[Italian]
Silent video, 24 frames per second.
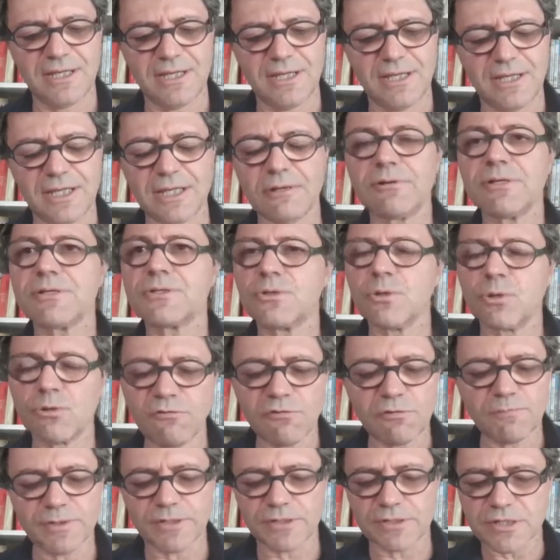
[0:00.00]
E questo
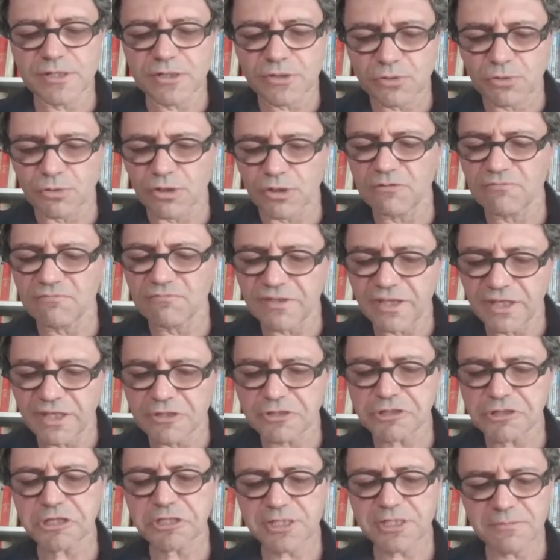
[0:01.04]
nuovo precettore
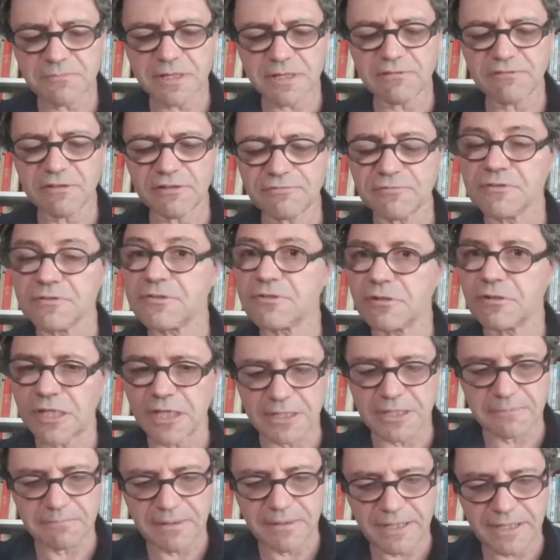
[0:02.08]
invece sembrava
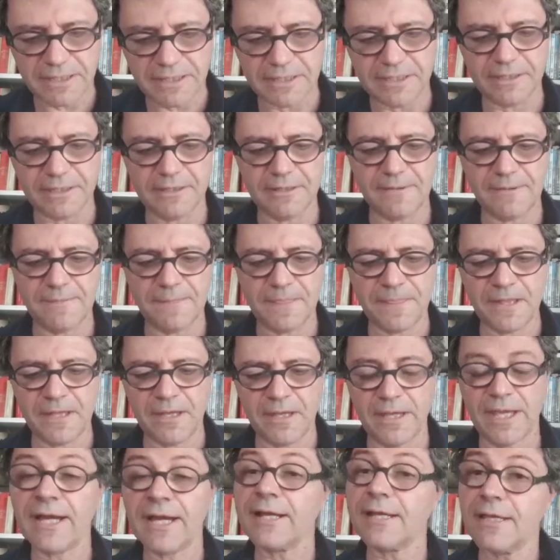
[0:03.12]
funzionare bene
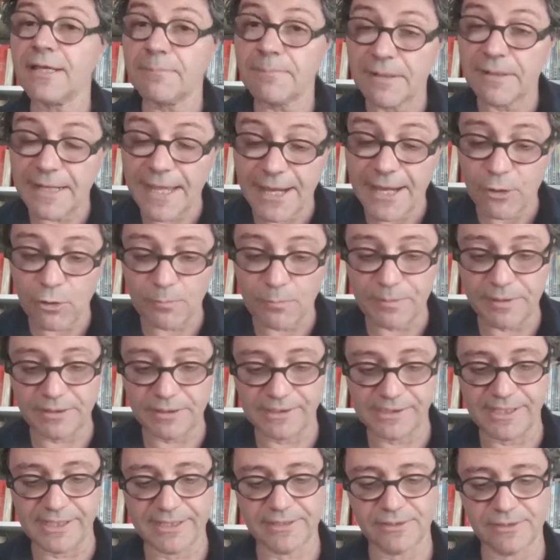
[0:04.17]
e anche Penelope
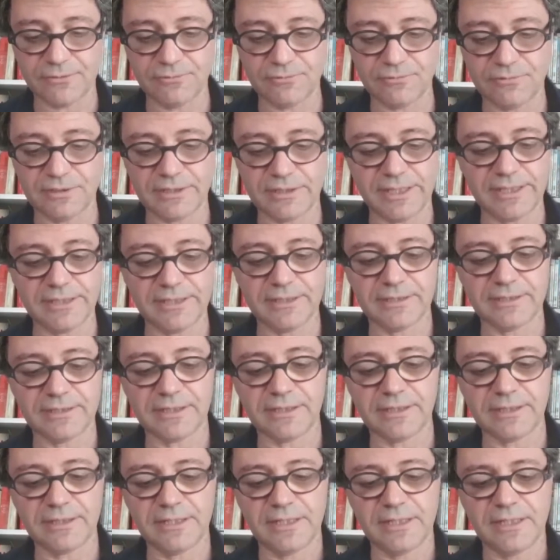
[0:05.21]
ne era
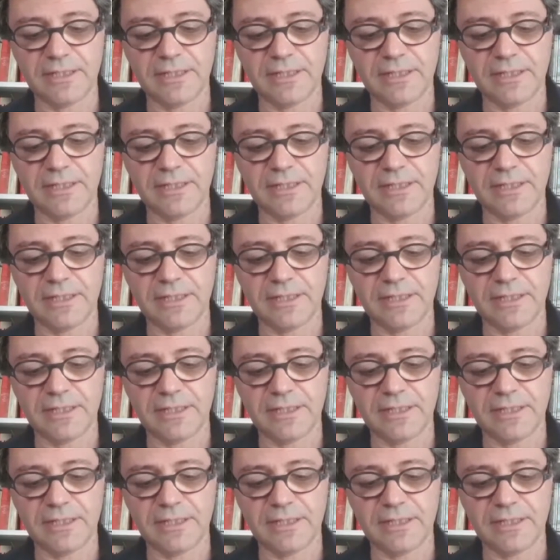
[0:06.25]
contenta.